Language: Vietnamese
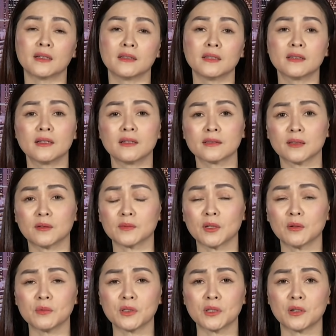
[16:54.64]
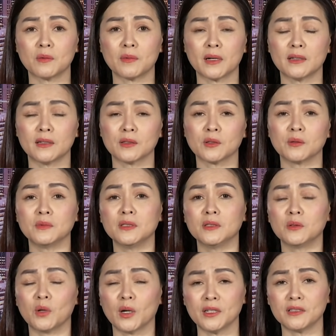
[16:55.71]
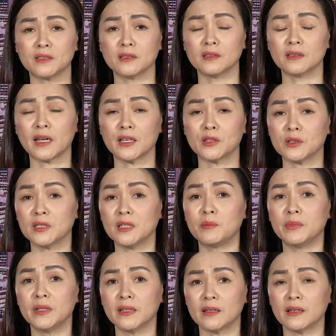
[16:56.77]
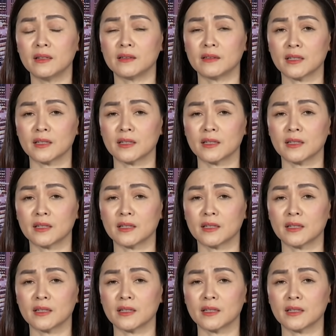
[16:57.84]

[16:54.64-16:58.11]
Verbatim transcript: đích thân Tổng thống Joe Biden cũng như Ngoại trưởng Anthony Blinken